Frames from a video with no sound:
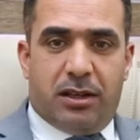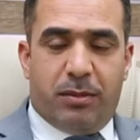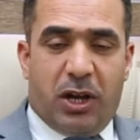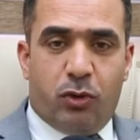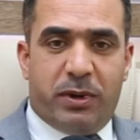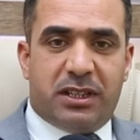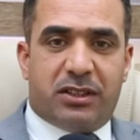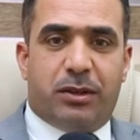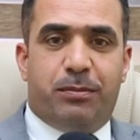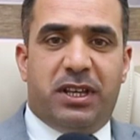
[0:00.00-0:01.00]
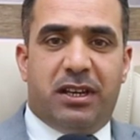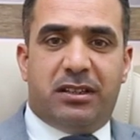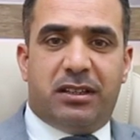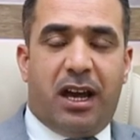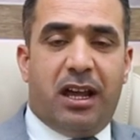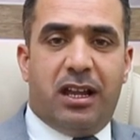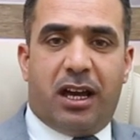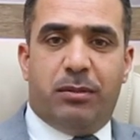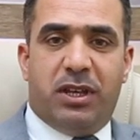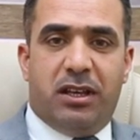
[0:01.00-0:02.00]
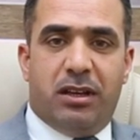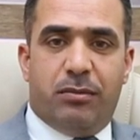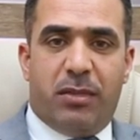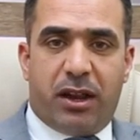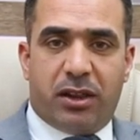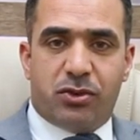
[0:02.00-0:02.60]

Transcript: معلومتنا الطبية تتعلق بمرض